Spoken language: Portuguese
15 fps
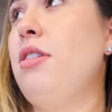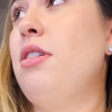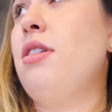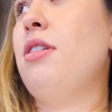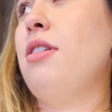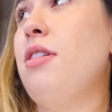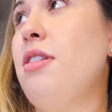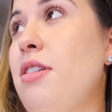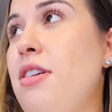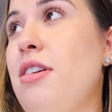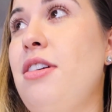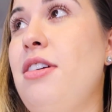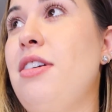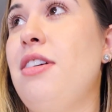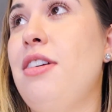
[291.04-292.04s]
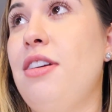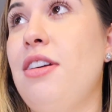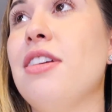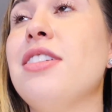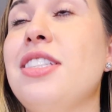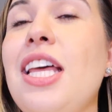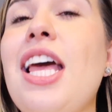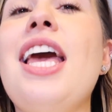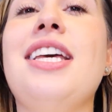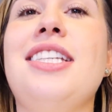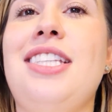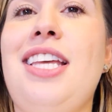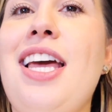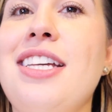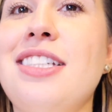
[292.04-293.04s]
Mas você sabe ver o. Sei,
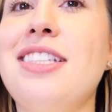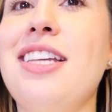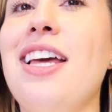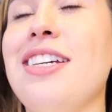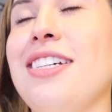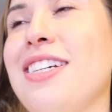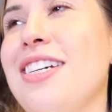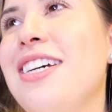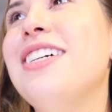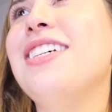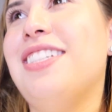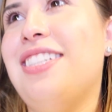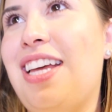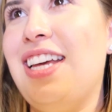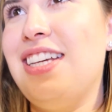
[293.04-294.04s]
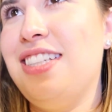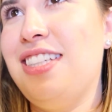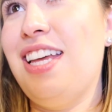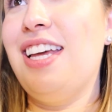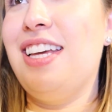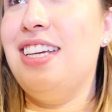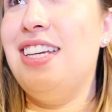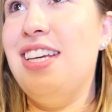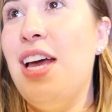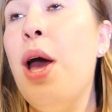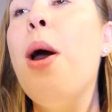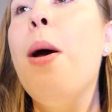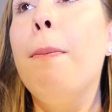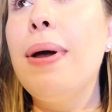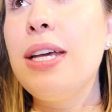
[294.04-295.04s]
sei, sei, sei, sei, sei.
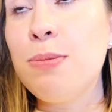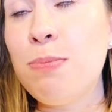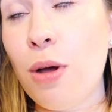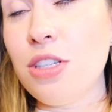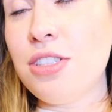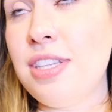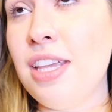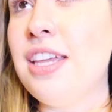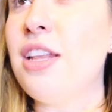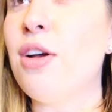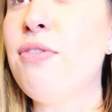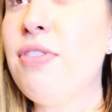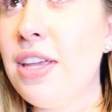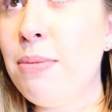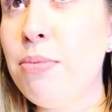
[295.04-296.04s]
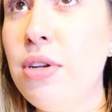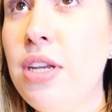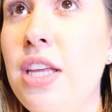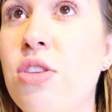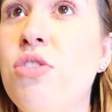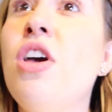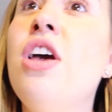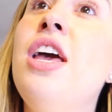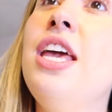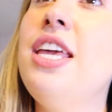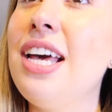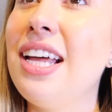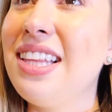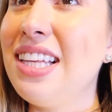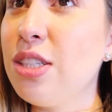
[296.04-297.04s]
Mas pode ser que não fique bonito.
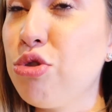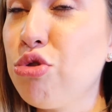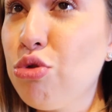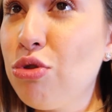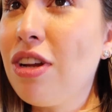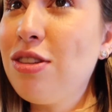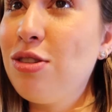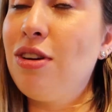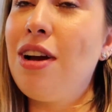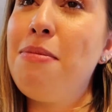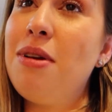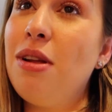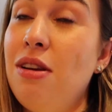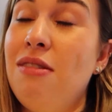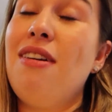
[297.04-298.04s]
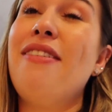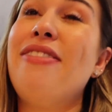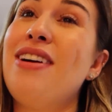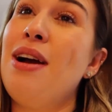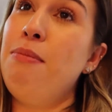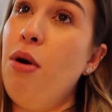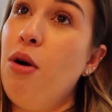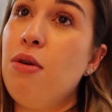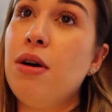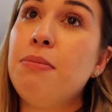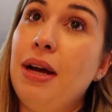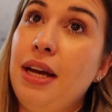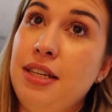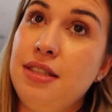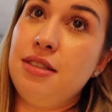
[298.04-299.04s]
E a textura do seu cabelo não vai ficar boa
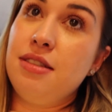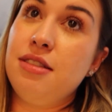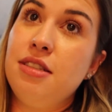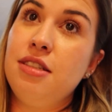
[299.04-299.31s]
mais.